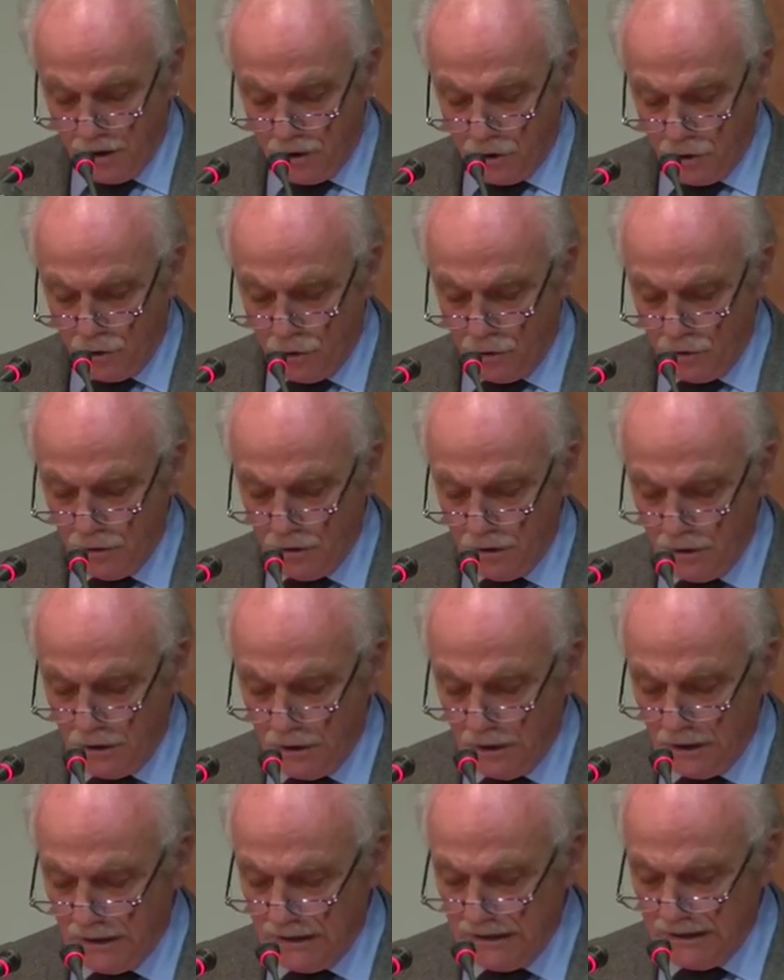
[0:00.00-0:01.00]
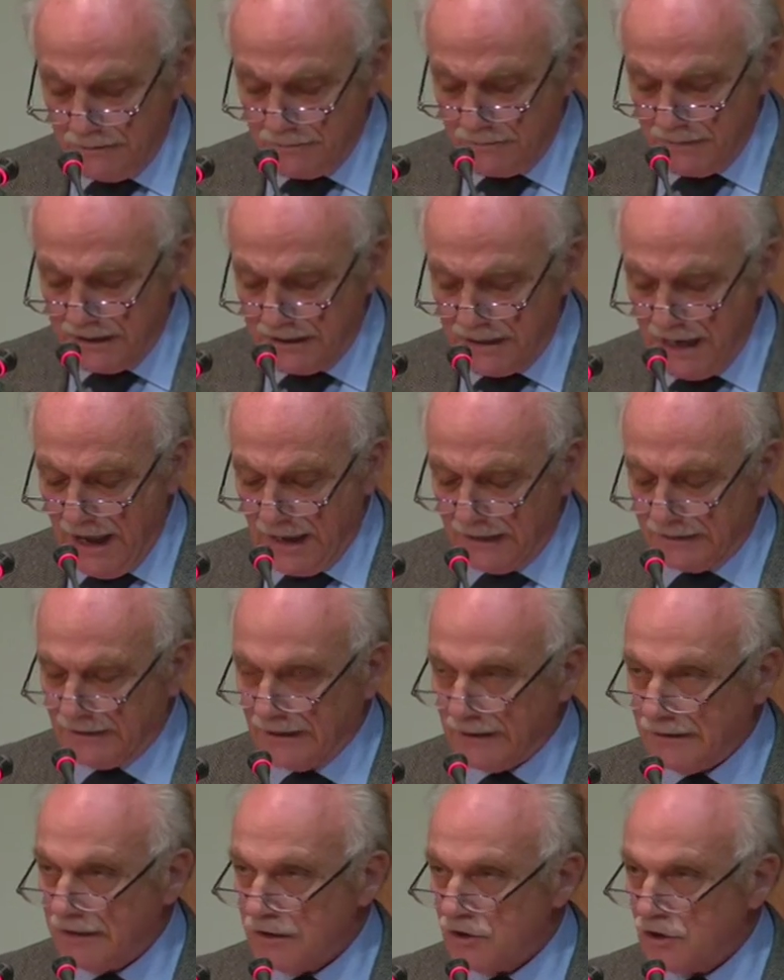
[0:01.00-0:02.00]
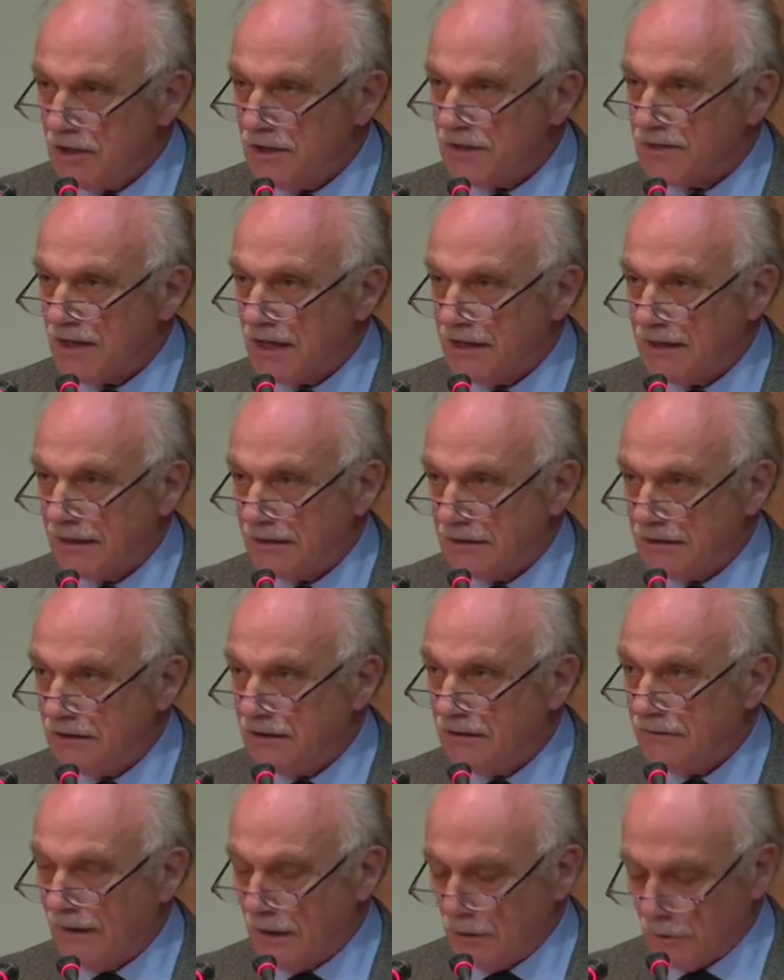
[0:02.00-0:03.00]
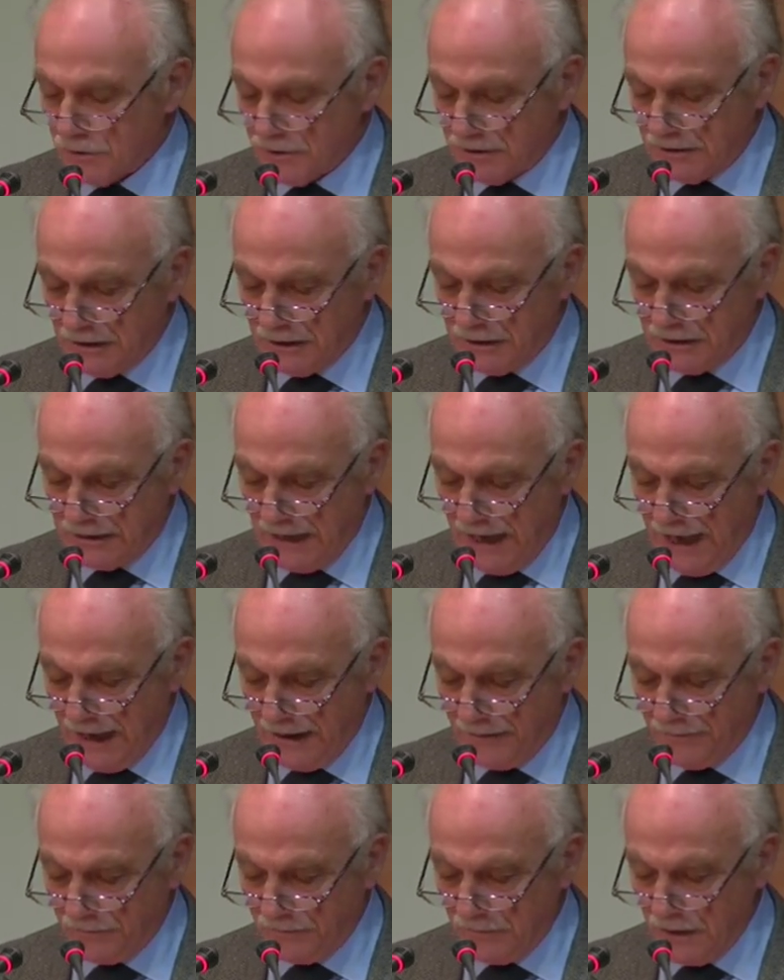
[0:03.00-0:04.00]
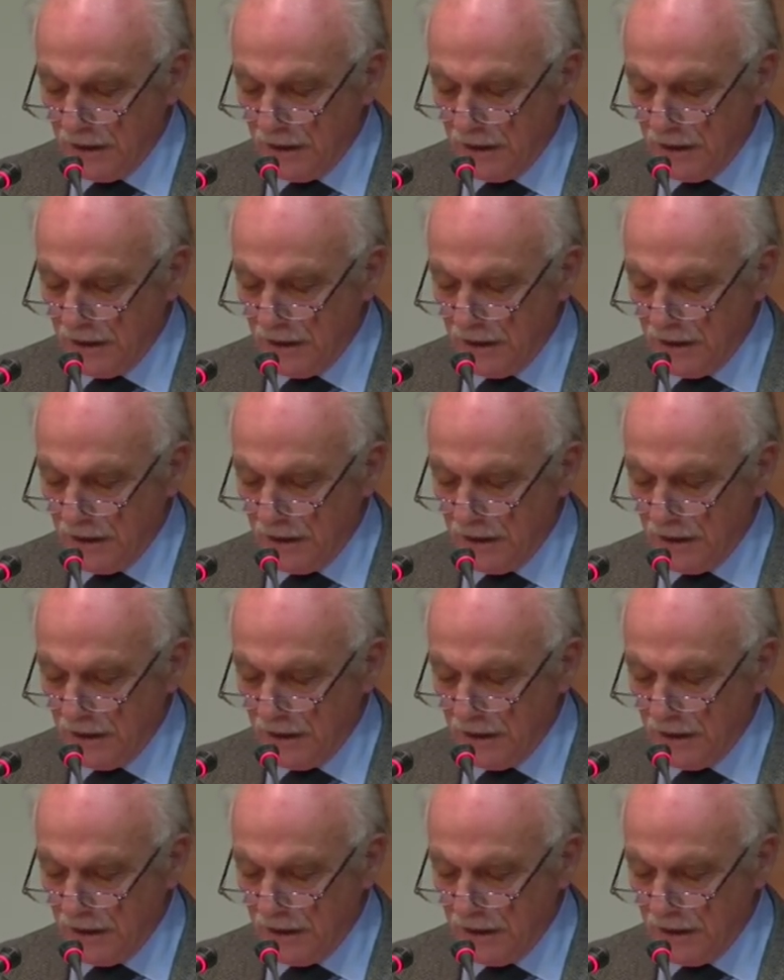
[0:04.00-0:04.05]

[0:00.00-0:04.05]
con immediata, decisa e attiva ostilità